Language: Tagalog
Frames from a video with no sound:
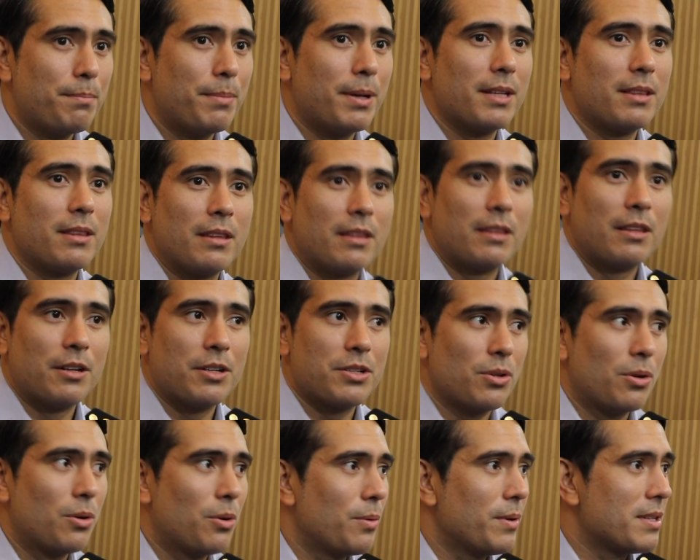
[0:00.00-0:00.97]
but there's
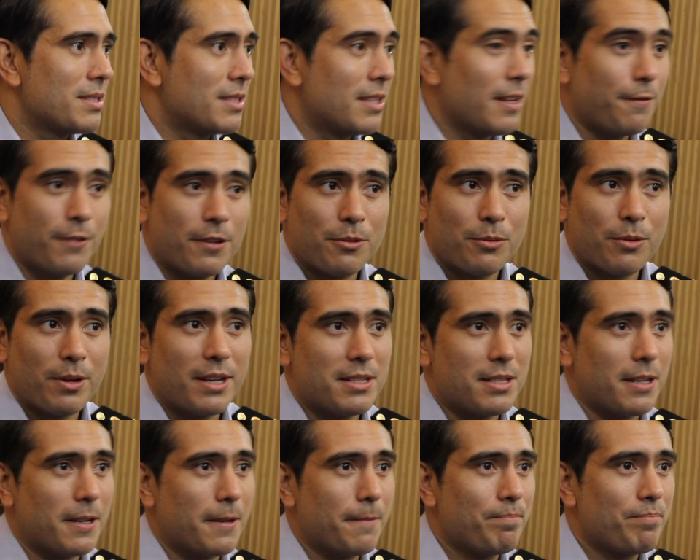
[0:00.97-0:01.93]
always different ways
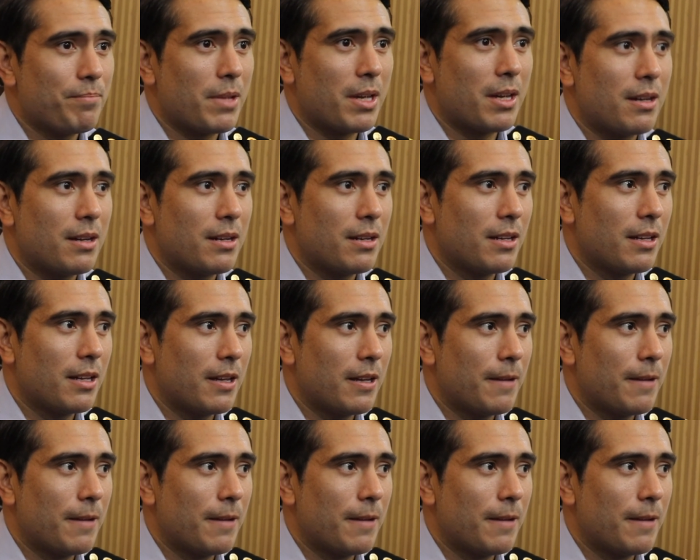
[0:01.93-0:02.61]
eh, na